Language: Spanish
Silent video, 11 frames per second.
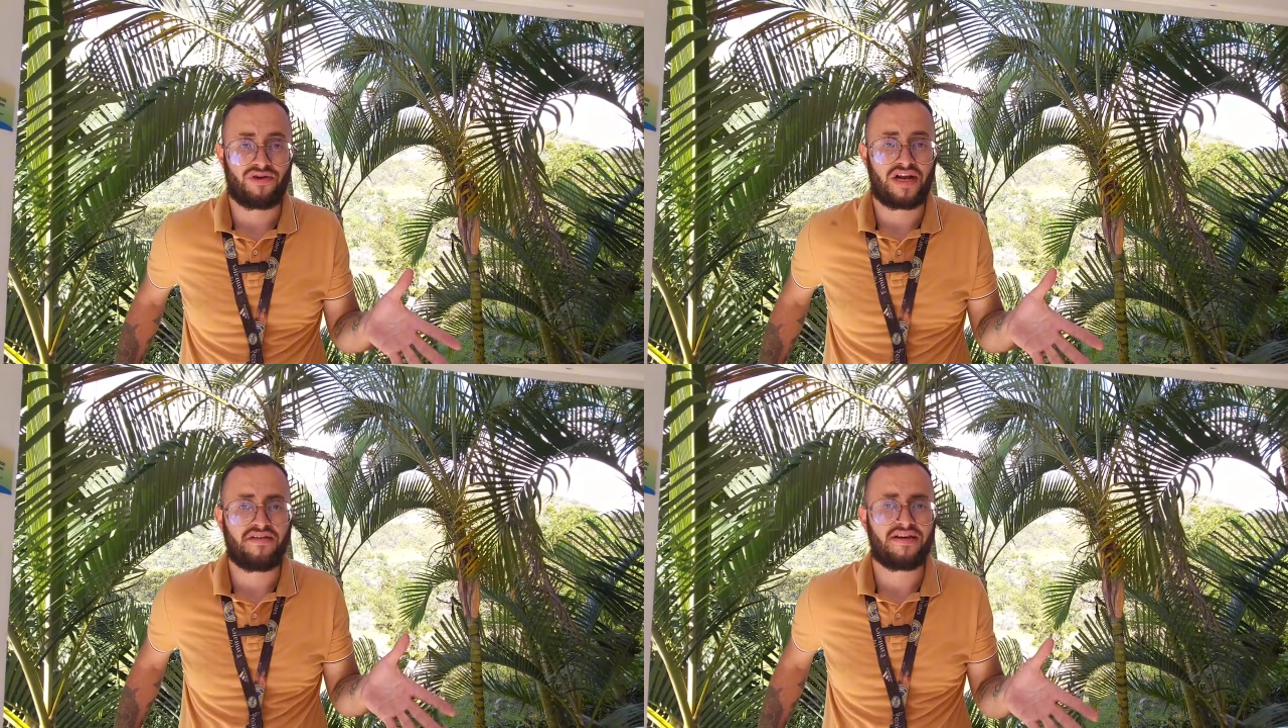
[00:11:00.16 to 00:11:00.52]
de
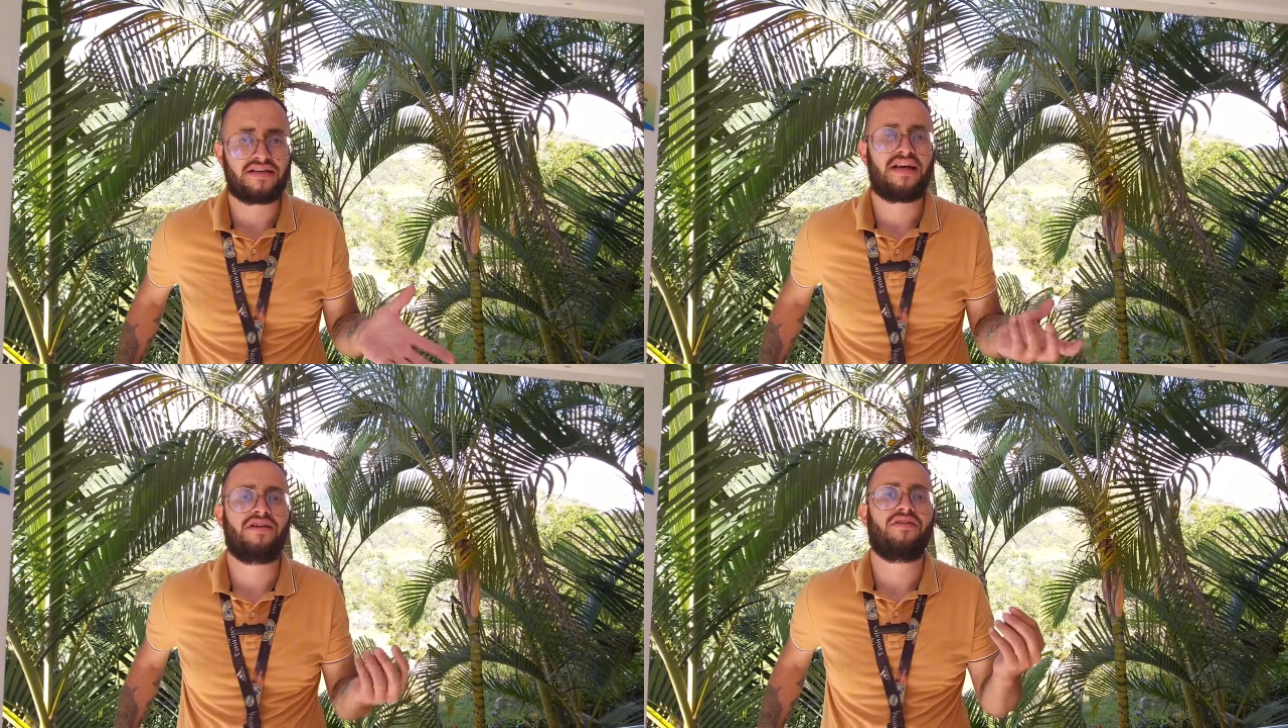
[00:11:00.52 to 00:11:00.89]
un
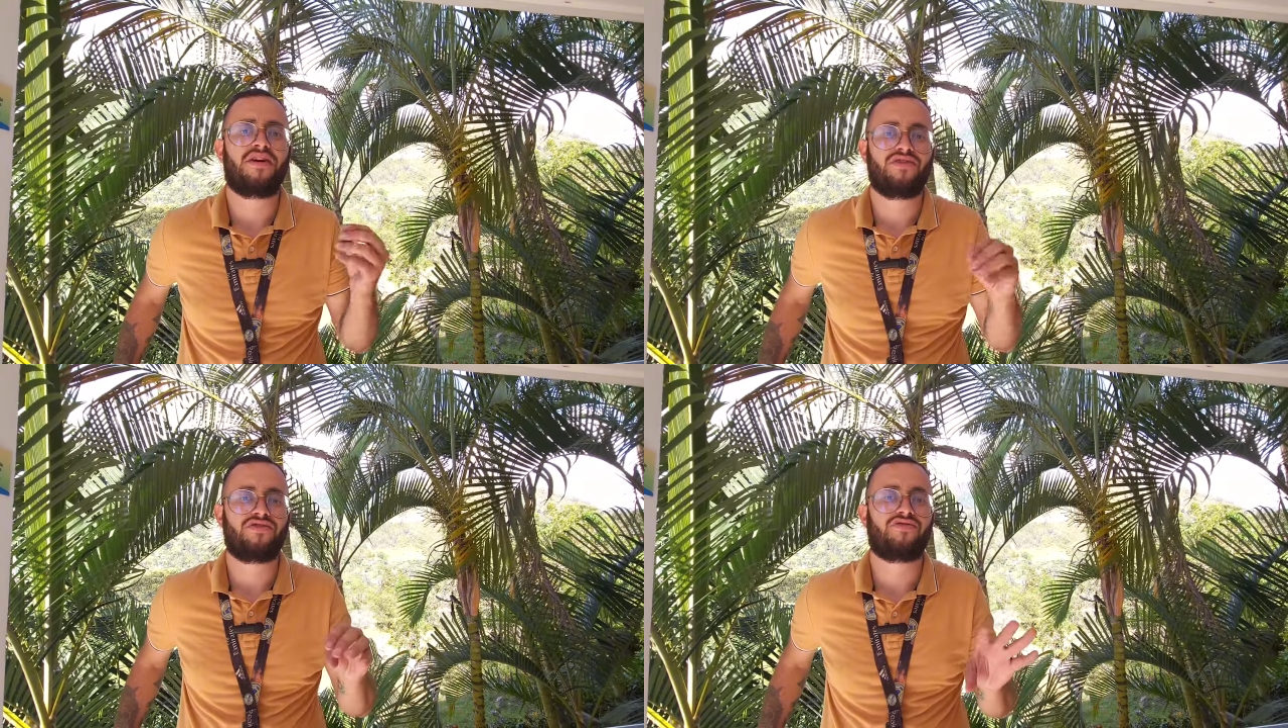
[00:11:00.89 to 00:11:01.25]
aniversario,
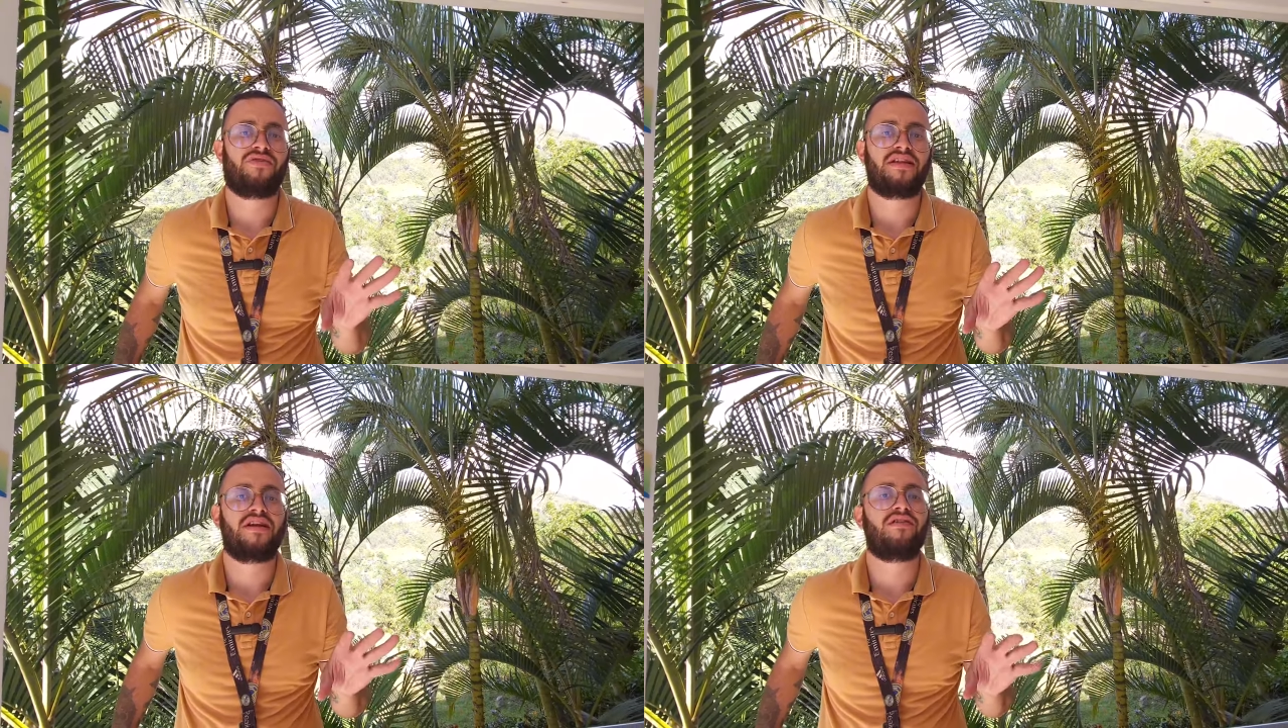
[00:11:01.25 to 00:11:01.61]
ellos
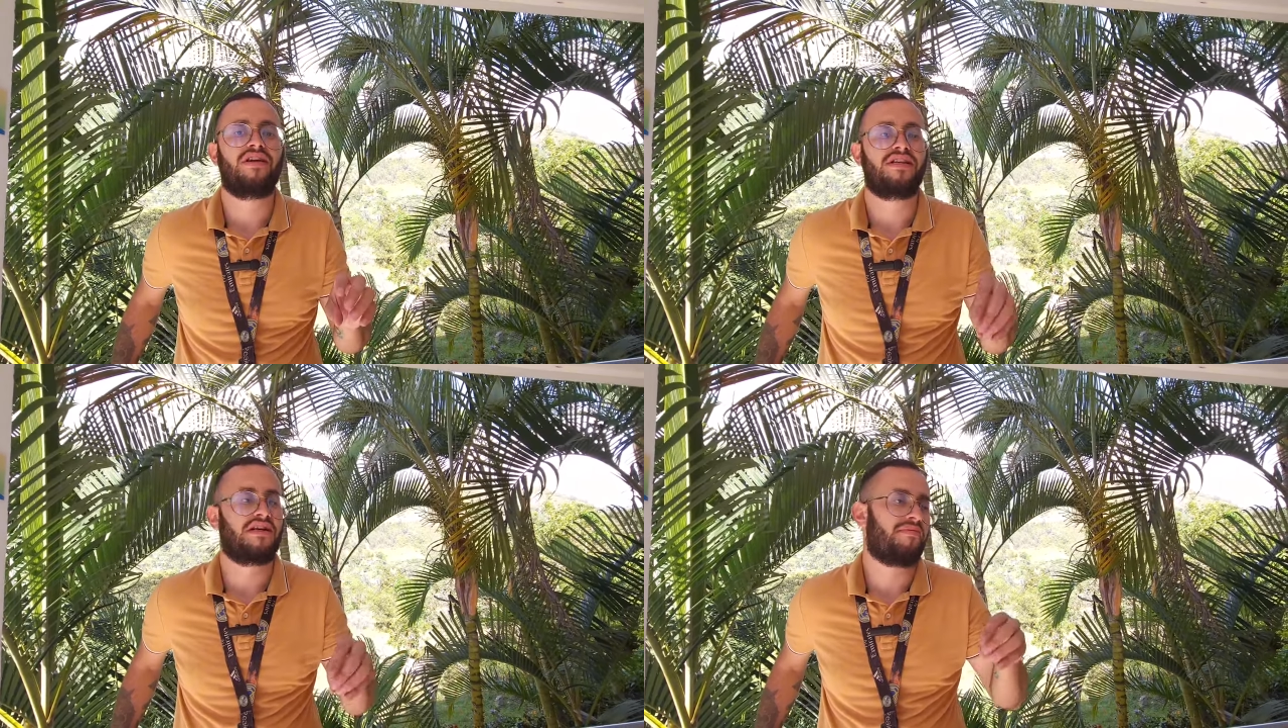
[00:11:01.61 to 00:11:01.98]
cuentan
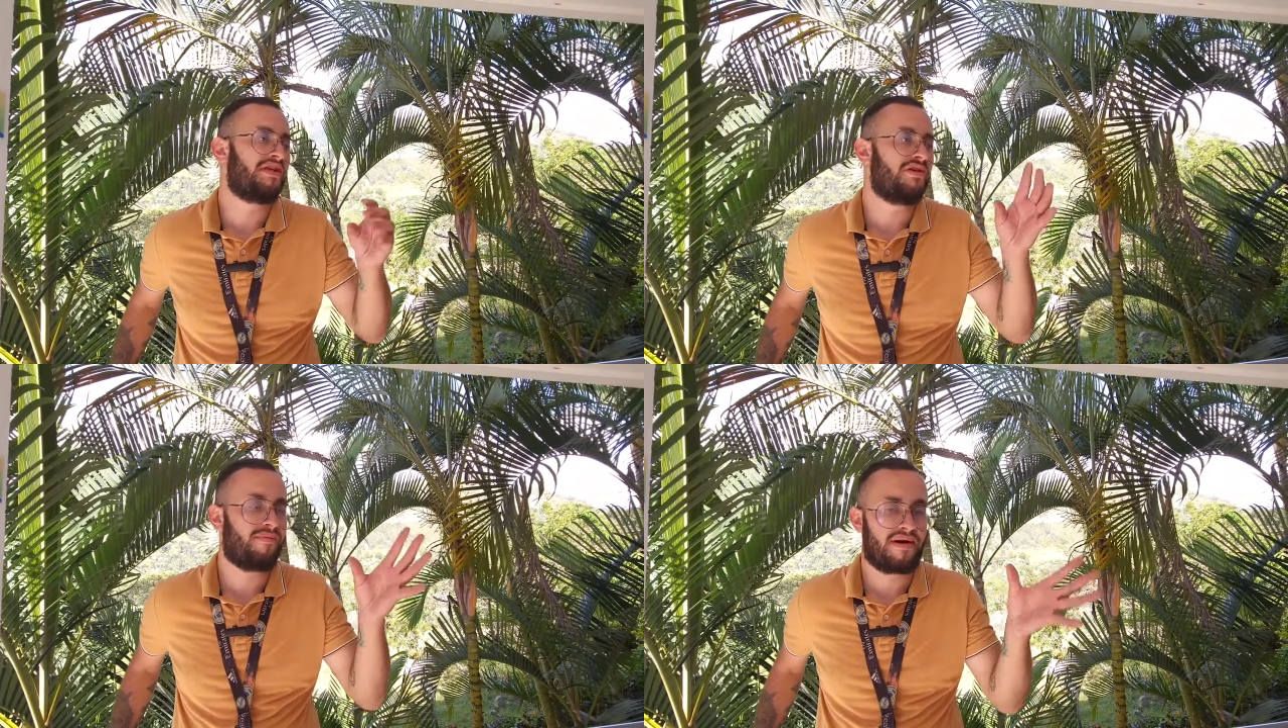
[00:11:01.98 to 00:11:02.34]
con el
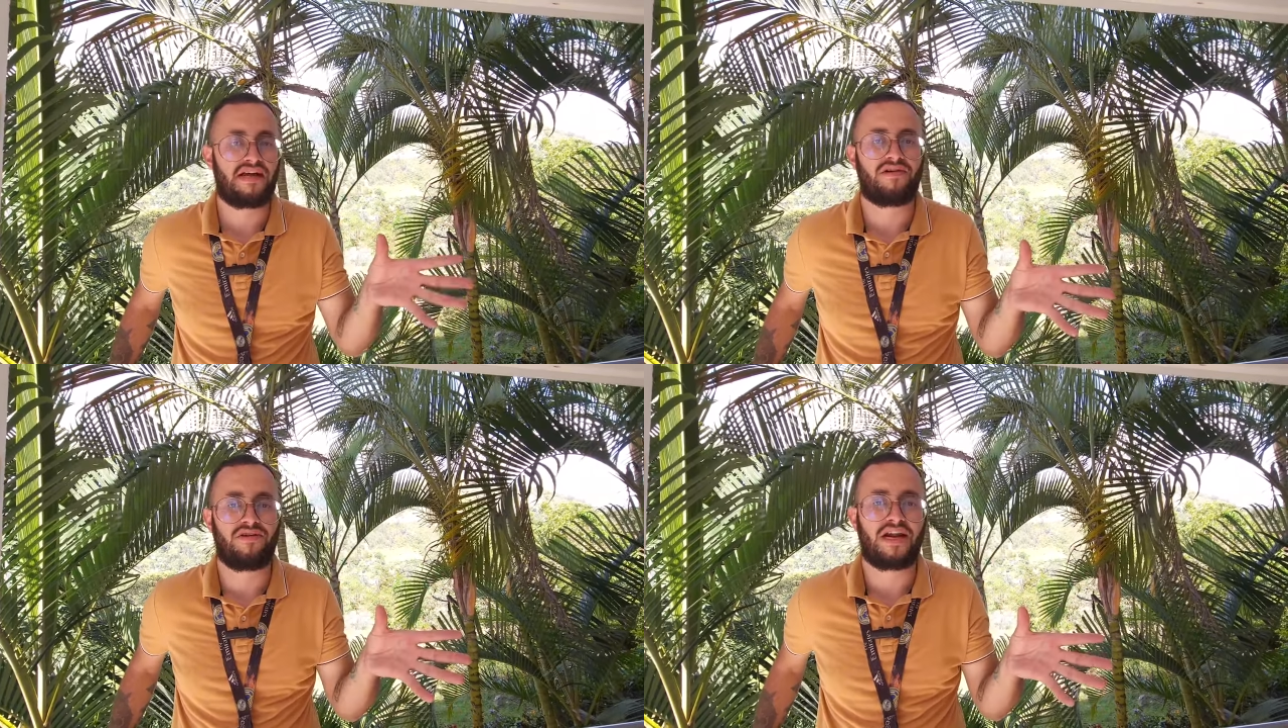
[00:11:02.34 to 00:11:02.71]
servicio para
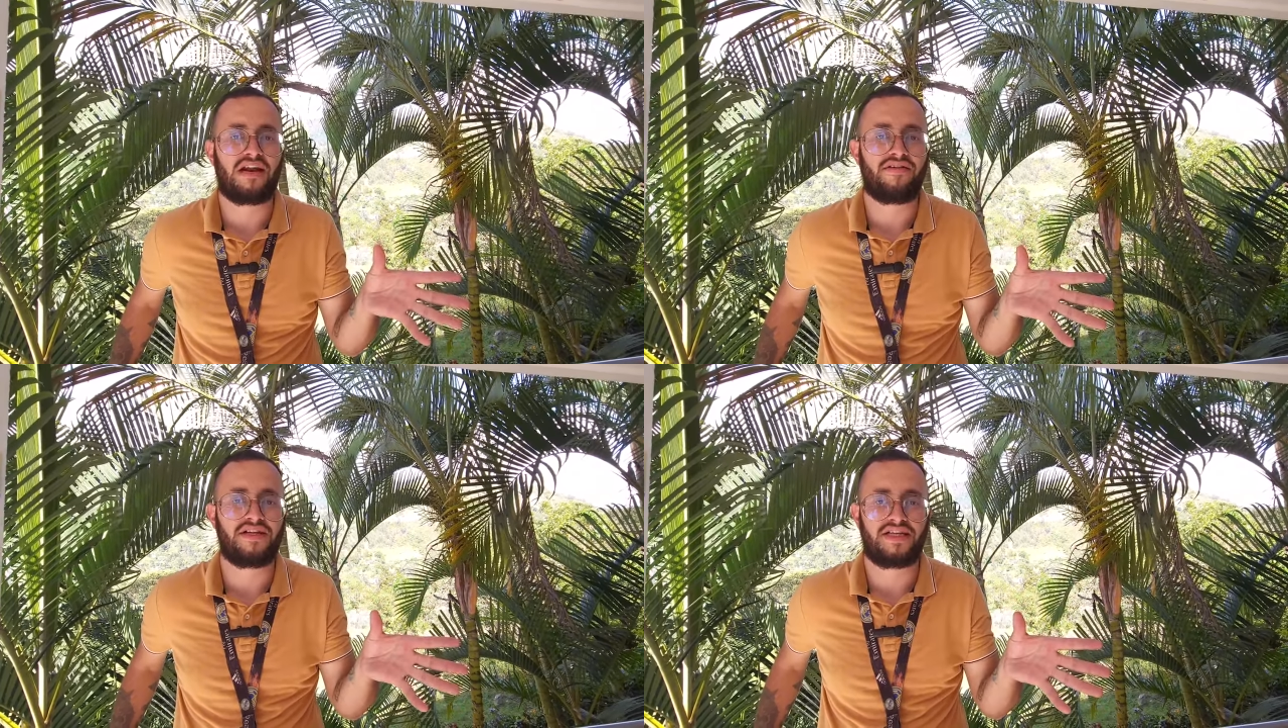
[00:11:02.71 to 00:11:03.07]
decorar
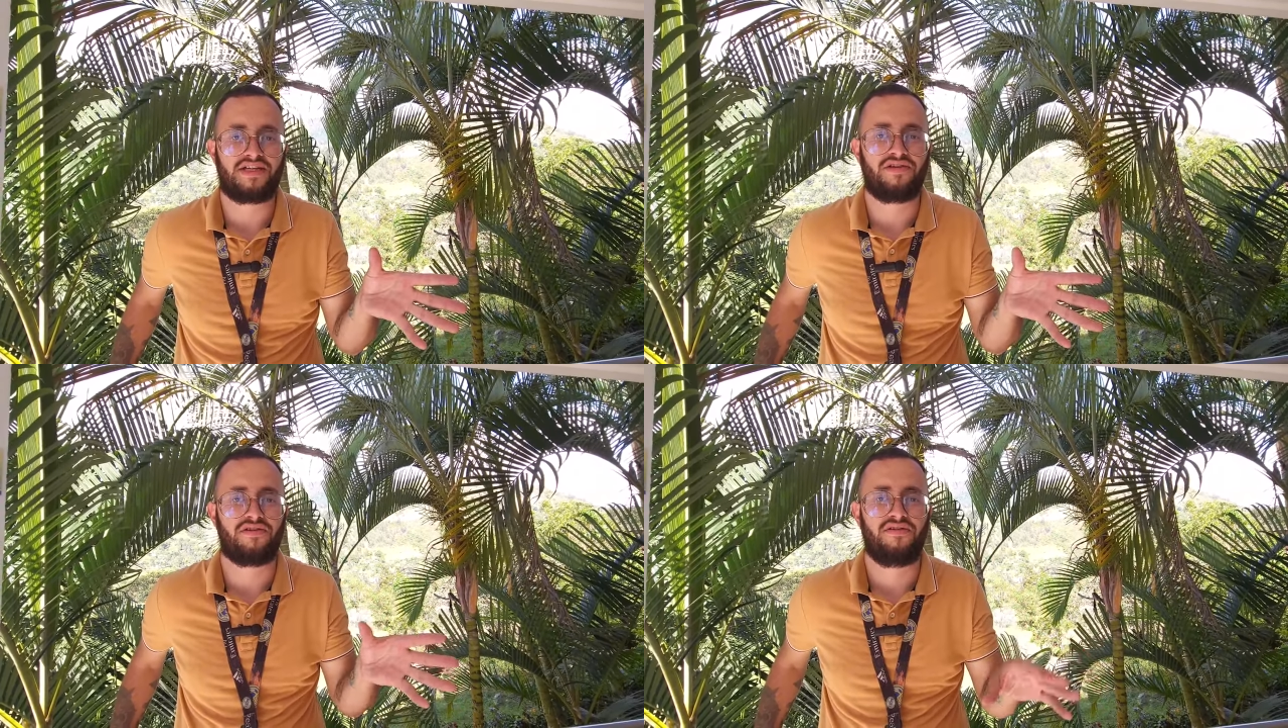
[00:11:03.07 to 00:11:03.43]
la
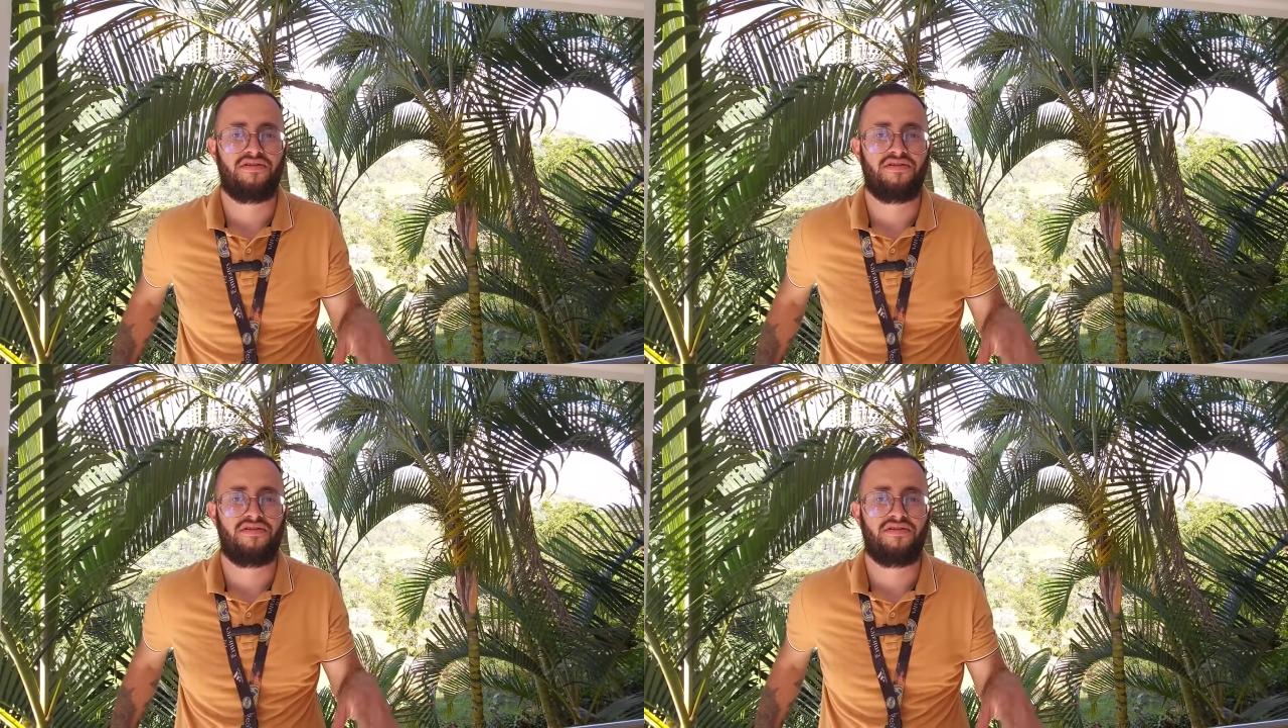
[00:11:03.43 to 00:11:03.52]
habitación.